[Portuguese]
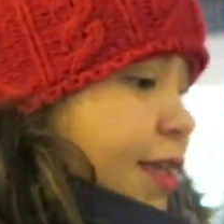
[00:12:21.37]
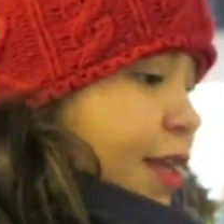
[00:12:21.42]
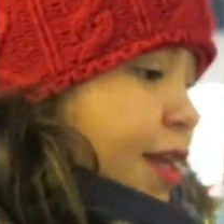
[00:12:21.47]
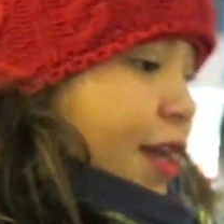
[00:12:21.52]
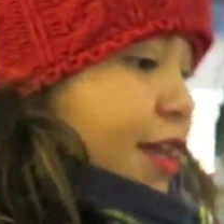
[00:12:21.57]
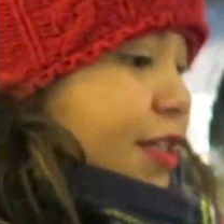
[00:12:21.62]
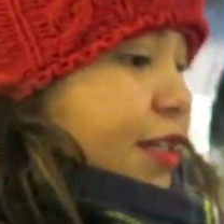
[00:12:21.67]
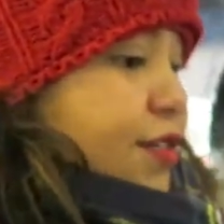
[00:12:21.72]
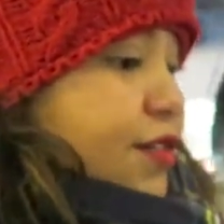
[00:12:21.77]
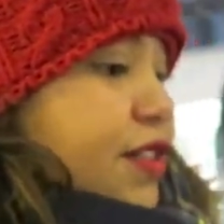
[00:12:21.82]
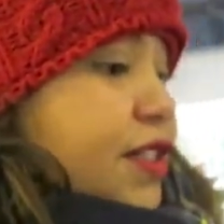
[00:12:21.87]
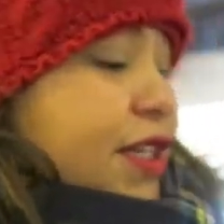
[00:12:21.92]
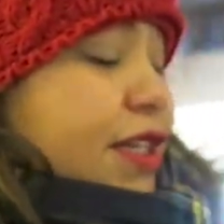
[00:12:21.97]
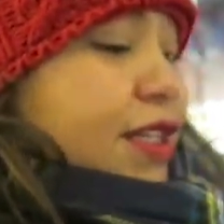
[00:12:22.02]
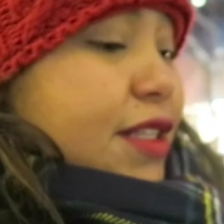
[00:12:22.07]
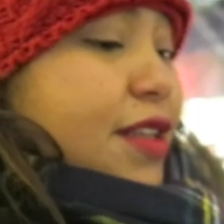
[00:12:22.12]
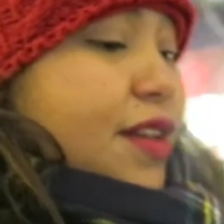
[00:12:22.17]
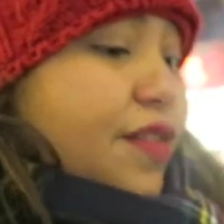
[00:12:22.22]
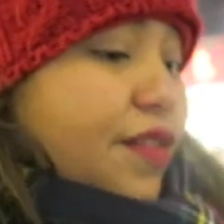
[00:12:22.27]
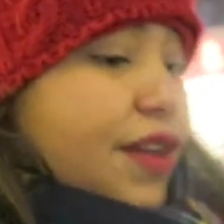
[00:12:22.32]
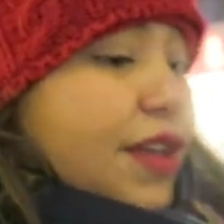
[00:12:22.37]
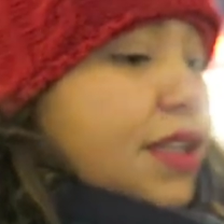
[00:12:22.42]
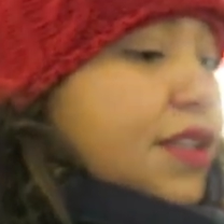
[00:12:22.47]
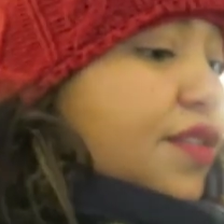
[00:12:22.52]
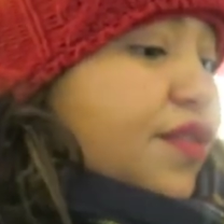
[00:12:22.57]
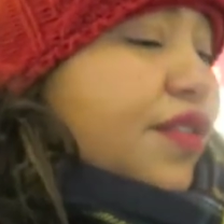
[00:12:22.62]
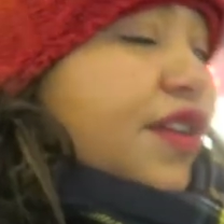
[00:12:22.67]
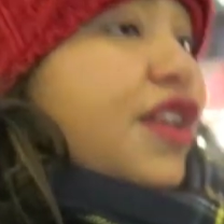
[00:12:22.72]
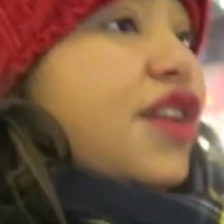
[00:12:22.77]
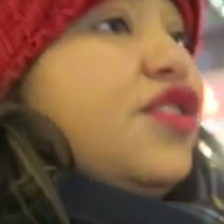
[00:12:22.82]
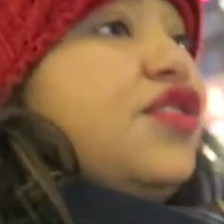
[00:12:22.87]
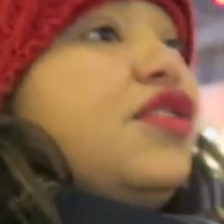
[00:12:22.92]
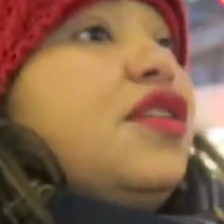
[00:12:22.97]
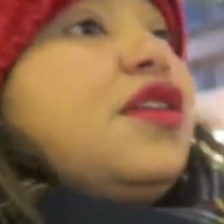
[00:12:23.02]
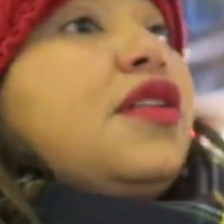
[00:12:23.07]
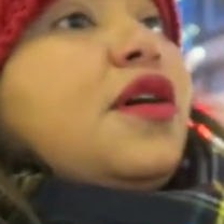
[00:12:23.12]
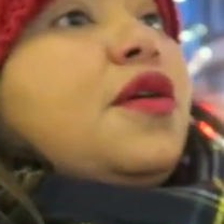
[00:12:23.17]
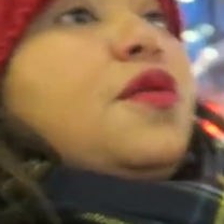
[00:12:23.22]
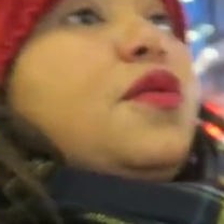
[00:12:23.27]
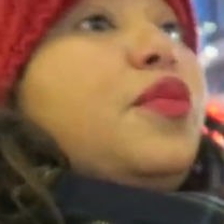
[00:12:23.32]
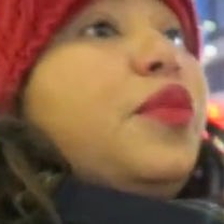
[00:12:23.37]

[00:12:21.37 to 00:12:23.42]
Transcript: E aí, se você quiser ver essa feirinha de Natal